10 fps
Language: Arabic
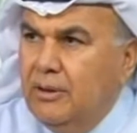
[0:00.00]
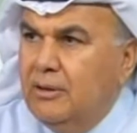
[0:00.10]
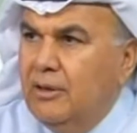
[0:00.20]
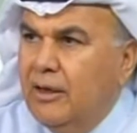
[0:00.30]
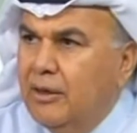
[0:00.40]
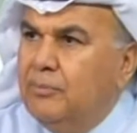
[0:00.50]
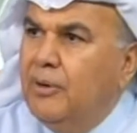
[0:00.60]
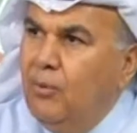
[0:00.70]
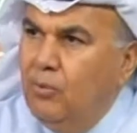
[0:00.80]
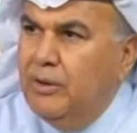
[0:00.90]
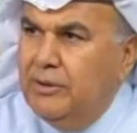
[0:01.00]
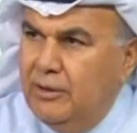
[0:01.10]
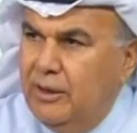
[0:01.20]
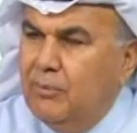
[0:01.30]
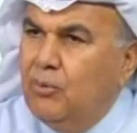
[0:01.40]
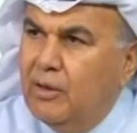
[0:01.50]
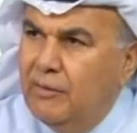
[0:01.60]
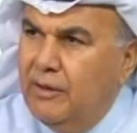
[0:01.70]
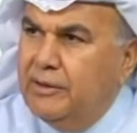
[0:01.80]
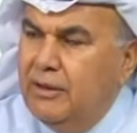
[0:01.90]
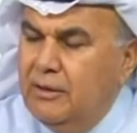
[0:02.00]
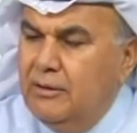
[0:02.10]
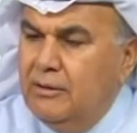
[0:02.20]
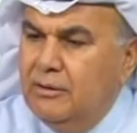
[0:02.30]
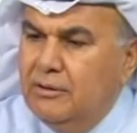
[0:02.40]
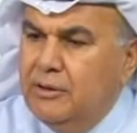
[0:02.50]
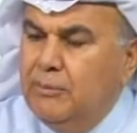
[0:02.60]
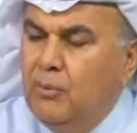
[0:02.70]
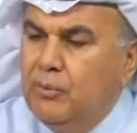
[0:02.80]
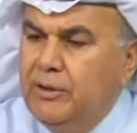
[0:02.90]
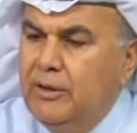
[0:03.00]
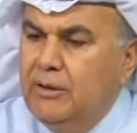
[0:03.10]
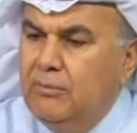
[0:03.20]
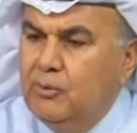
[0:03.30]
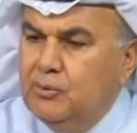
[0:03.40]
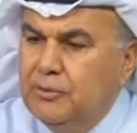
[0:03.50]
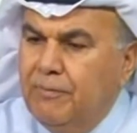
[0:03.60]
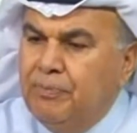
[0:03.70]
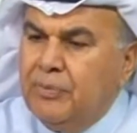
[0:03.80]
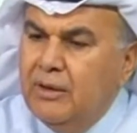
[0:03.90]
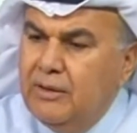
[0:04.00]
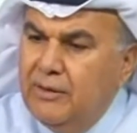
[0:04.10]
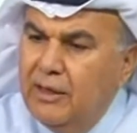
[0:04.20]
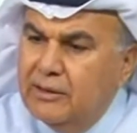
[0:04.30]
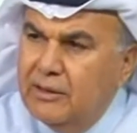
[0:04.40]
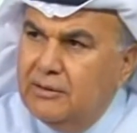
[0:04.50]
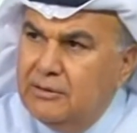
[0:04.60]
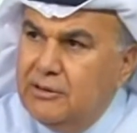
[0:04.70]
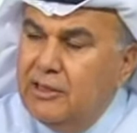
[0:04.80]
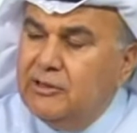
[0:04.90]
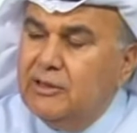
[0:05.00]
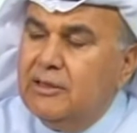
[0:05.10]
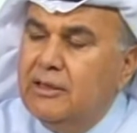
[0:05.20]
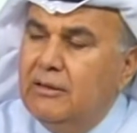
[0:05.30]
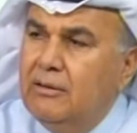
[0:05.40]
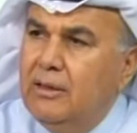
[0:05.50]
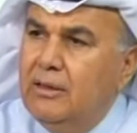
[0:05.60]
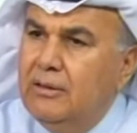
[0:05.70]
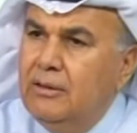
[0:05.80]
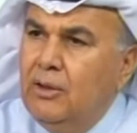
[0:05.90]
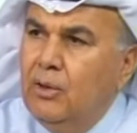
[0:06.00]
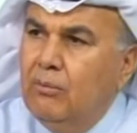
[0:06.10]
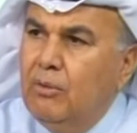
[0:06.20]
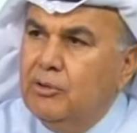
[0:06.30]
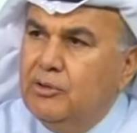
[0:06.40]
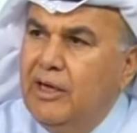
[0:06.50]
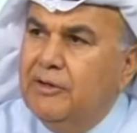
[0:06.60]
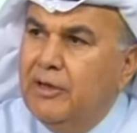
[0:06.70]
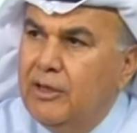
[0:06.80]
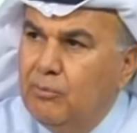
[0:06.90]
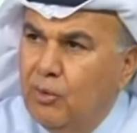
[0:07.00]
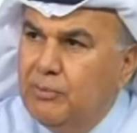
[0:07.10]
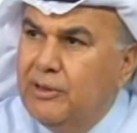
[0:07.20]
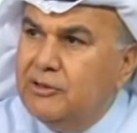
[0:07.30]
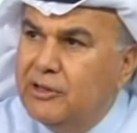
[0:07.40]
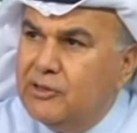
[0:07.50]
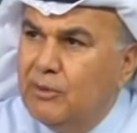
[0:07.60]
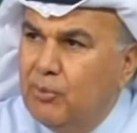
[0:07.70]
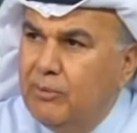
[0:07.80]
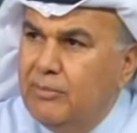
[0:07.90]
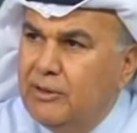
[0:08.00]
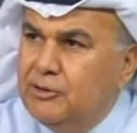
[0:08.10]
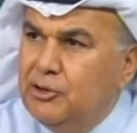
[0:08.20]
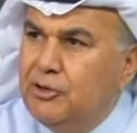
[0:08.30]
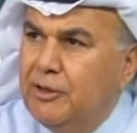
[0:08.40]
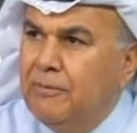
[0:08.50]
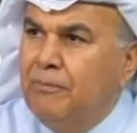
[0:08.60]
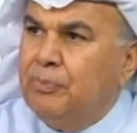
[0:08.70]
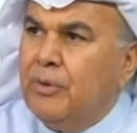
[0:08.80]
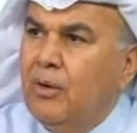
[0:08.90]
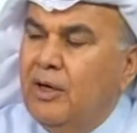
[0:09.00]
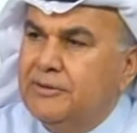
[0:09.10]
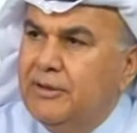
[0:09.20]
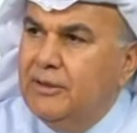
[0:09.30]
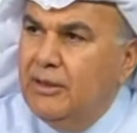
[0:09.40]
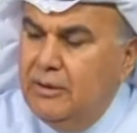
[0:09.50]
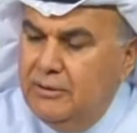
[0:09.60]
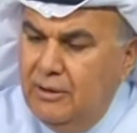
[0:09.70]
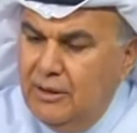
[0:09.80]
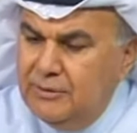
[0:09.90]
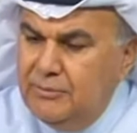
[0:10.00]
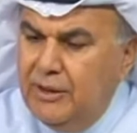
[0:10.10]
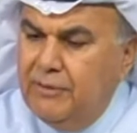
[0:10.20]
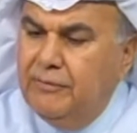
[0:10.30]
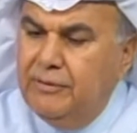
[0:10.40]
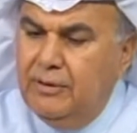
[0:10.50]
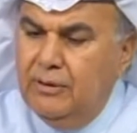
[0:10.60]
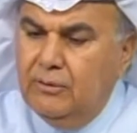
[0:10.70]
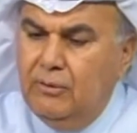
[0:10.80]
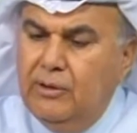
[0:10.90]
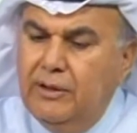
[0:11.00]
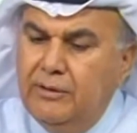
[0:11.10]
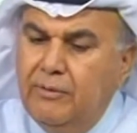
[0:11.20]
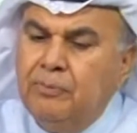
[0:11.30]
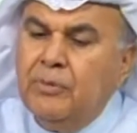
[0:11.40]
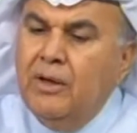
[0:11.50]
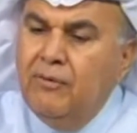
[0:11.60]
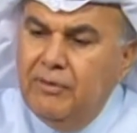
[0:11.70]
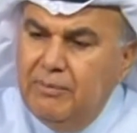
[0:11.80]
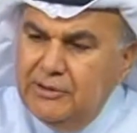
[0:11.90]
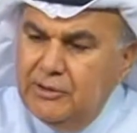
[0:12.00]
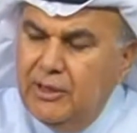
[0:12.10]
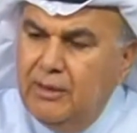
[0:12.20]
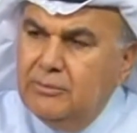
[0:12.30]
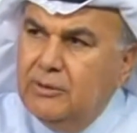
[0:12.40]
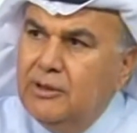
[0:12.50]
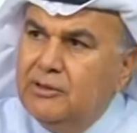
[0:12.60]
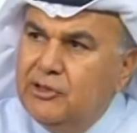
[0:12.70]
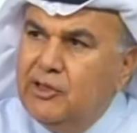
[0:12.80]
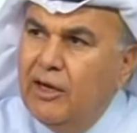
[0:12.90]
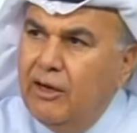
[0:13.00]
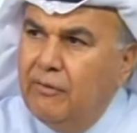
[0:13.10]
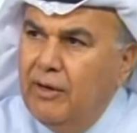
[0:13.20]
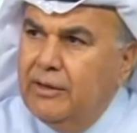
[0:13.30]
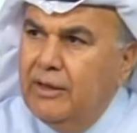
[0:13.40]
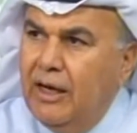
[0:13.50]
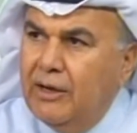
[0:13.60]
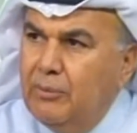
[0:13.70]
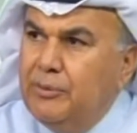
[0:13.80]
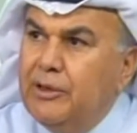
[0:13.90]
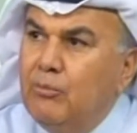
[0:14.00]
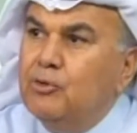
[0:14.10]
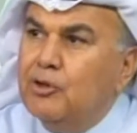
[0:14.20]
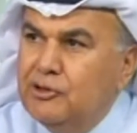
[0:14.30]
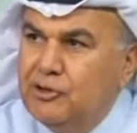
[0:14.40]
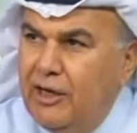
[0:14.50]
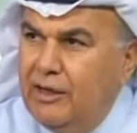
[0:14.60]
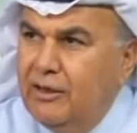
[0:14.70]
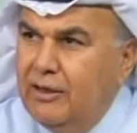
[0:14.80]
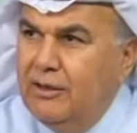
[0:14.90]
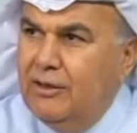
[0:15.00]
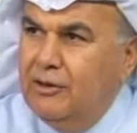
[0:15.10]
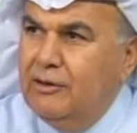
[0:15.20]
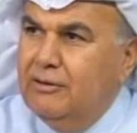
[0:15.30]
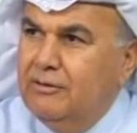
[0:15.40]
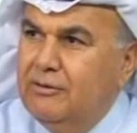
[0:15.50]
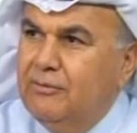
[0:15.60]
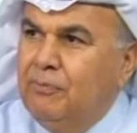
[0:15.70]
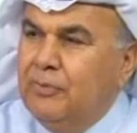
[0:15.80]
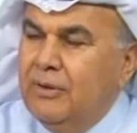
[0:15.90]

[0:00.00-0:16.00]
آه، العرب او غير العرب وقضايا التنمويه الموجوده. لذلك جلسه الامم المتحده المقبله جلسه مهمه جدا خاصه ان لازم نعرف ان ان في مجلس الامن تسع قضايا عربيه مدرجه على